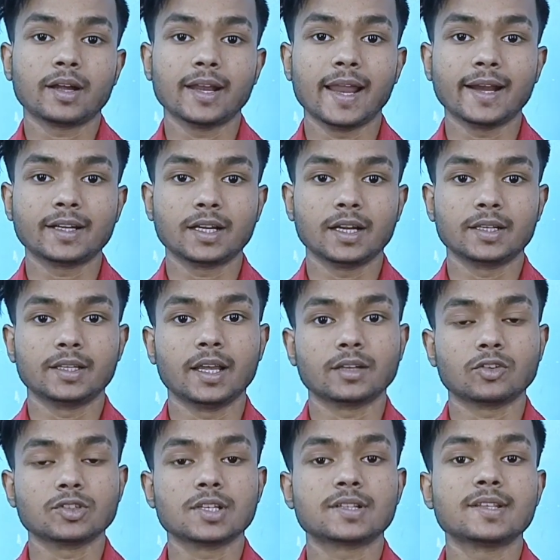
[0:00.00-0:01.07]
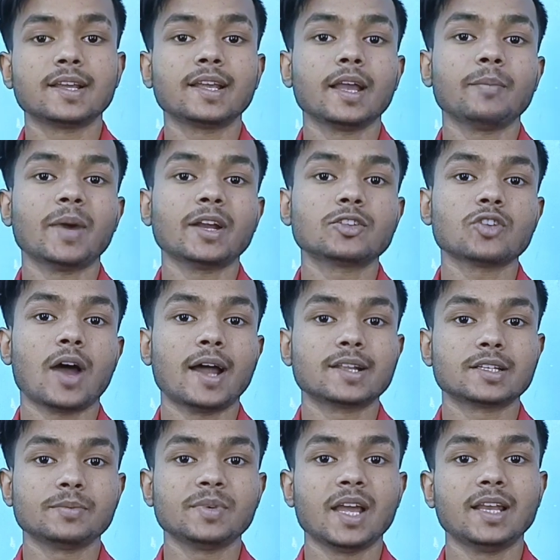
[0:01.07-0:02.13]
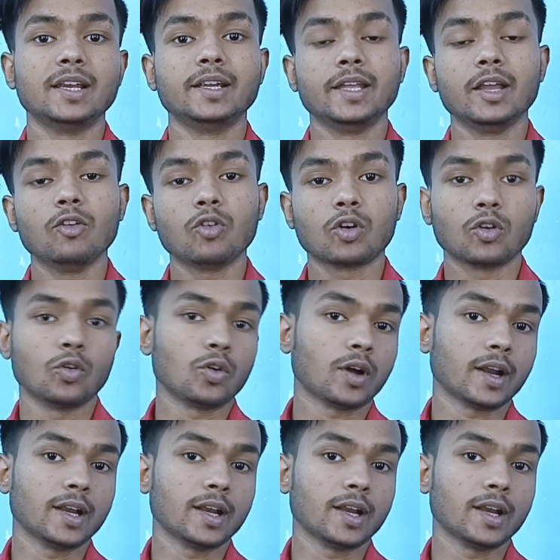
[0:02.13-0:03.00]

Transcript: कनेक्ट कर दिया तो जिससे कि हमारी जो आर जी बी एल ई डी है वो ग्लो